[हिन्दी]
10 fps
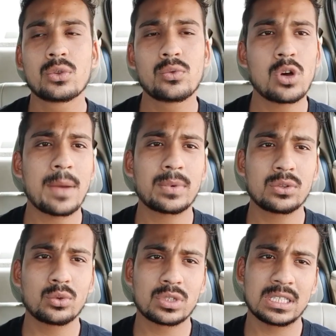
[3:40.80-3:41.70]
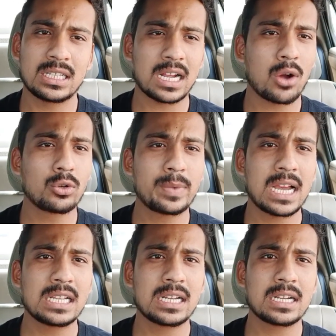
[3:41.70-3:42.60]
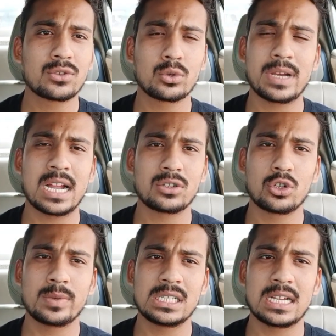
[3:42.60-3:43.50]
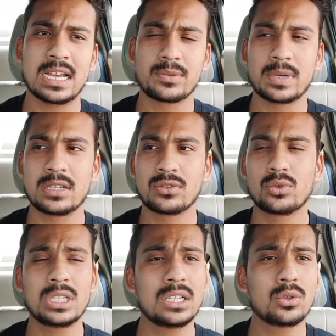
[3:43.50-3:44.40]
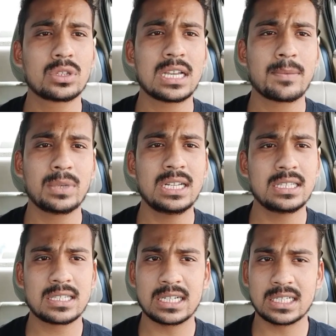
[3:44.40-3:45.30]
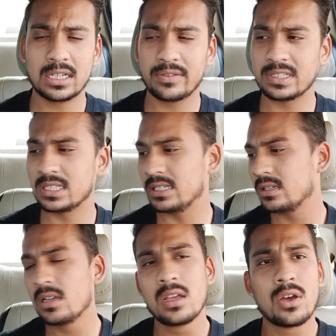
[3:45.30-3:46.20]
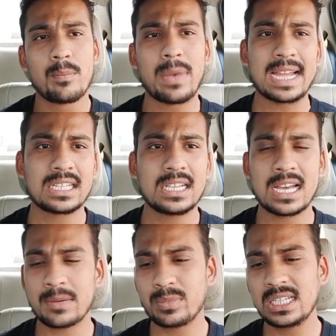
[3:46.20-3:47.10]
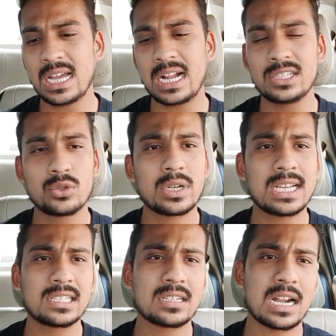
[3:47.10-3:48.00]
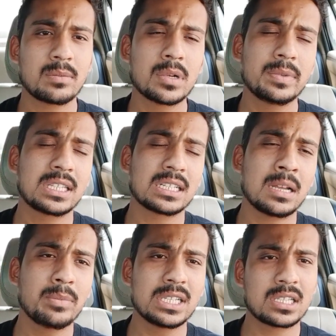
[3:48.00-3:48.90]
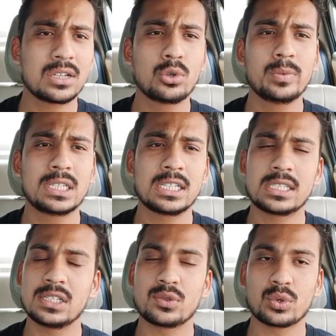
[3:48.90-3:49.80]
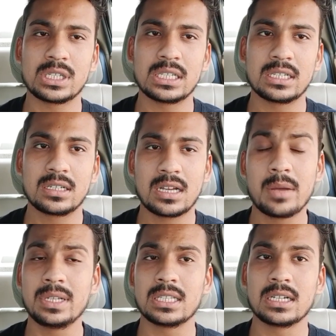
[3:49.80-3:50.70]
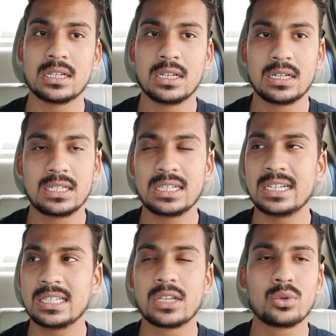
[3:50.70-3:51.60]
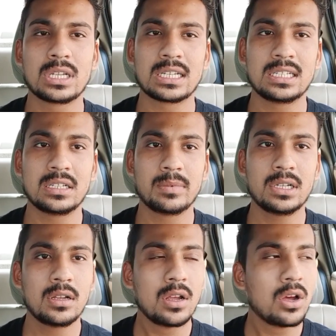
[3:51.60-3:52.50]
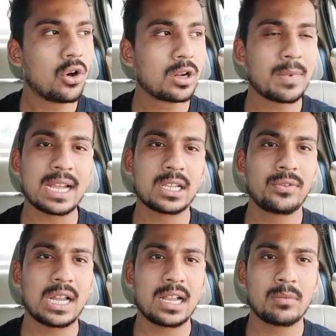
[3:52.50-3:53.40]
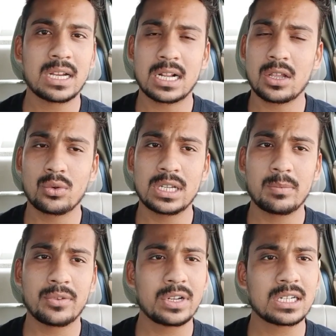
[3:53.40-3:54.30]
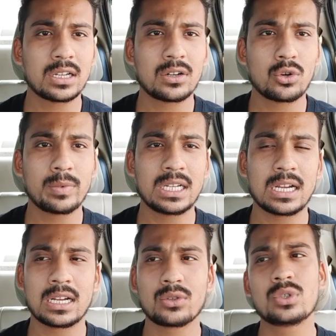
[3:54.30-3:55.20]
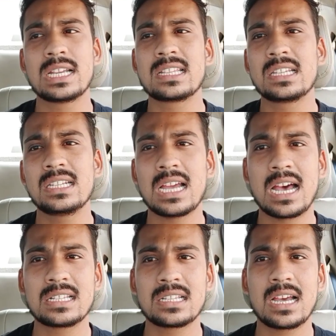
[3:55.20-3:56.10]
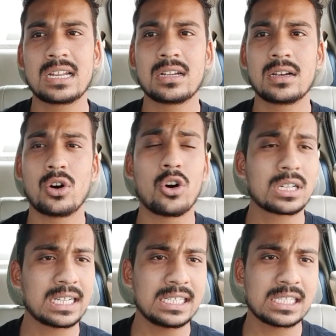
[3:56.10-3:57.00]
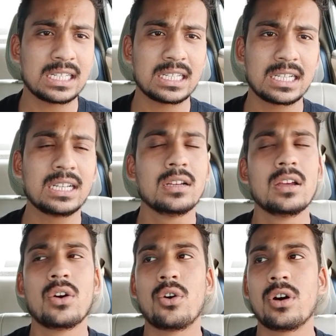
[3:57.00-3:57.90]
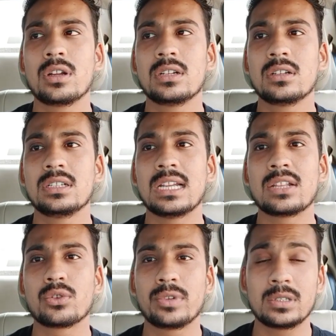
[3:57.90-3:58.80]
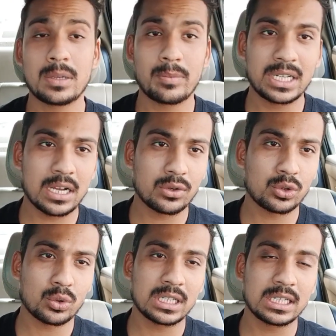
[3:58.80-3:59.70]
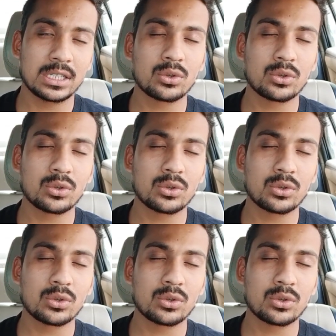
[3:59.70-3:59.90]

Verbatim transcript: तो वो आपके दूसरे दिन अकाउंट पे आ जाएगा सुबह आठ नौ बजे के आसपास तो ये होता है अपने इंसेंटिव का सीन बाकी यार अपनी गाड़ी जो है इस राइड पर अभी तक ना बीस किलोमीटर चल चुकी है अभी तक ठीक है इधर उधर करने में और बाकी फिलहाल मैं खड़ा हूँ यहीं पे वेट कर रहा हूँ भैया का तो जैसे ही यहाँ से यार और कहीं चलेंगे और या तो फिर जब भैया को छोड़ेंगे